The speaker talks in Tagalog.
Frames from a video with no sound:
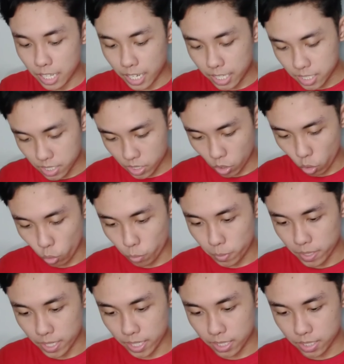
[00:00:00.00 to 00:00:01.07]
Let's
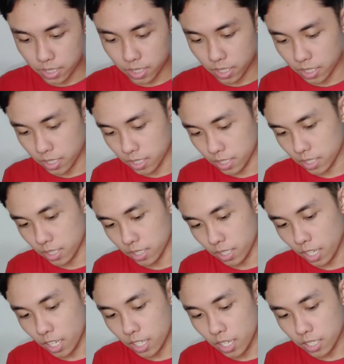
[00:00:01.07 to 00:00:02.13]
open it.
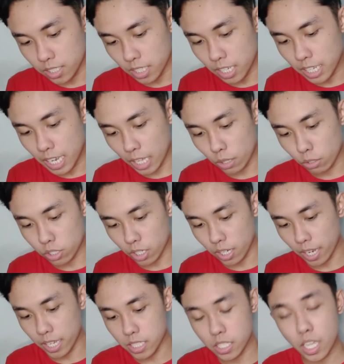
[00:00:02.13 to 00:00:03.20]
Talagang selyado siya
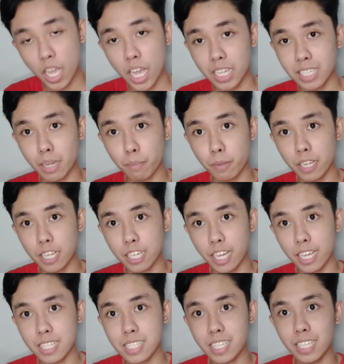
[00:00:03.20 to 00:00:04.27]
guys. Nga pala
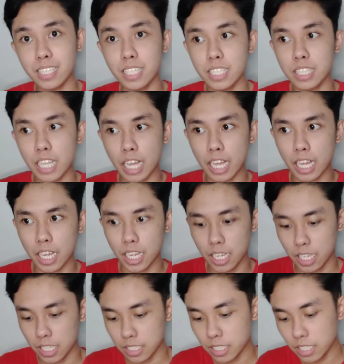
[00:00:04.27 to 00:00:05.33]
guys, kanina,
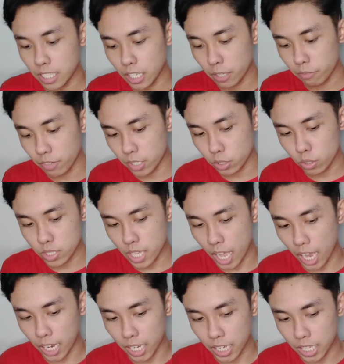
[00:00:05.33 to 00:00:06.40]
dineliver to
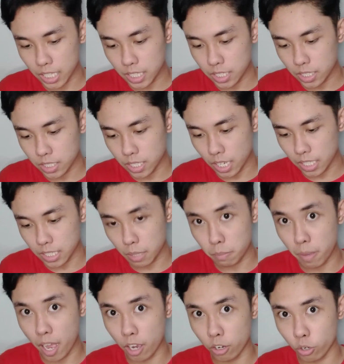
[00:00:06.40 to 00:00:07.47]
sa akin sa
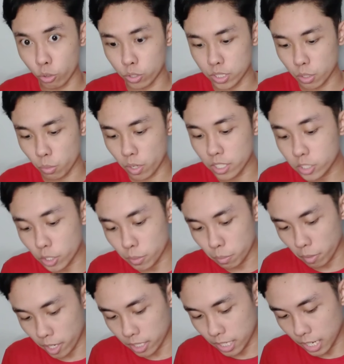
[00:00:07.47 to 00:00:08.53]
trabaho, sa Walter
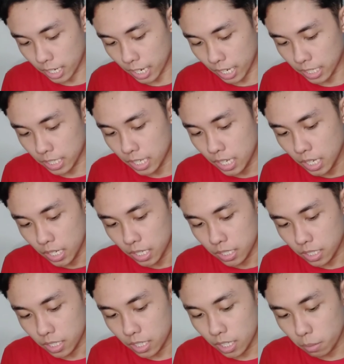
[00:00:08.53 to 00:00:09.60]
Mart, ayan.
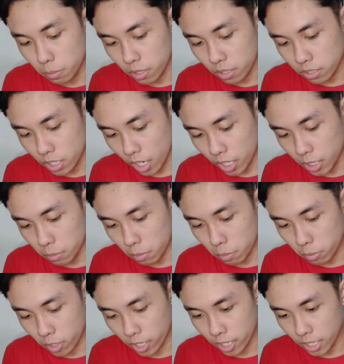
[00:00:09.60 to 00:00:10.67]
Dineliver to sa akin ni
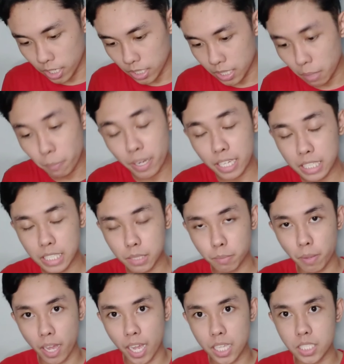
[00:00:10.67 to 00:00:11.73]
Ma'am Girly nang mainit
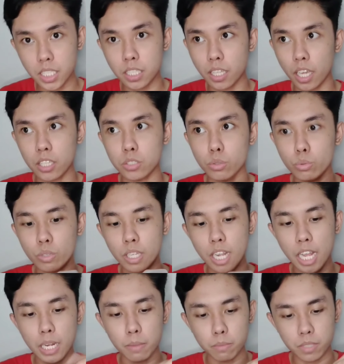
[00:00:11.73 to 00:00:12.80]
pa. As in guys, yung
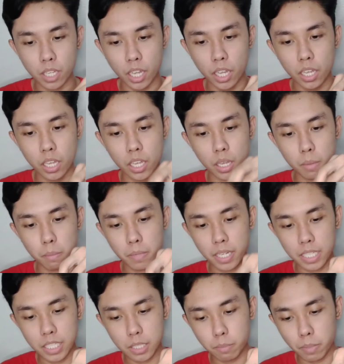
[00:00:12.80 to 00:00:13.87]
ilalim niya,
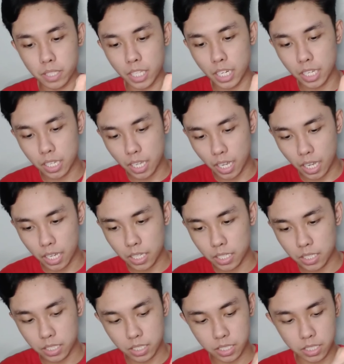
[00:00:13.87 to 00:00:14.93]
mainit pa talaga.
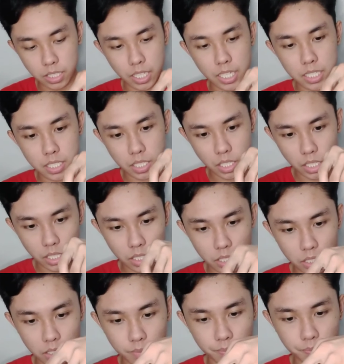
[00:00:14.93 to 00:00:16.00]
As in.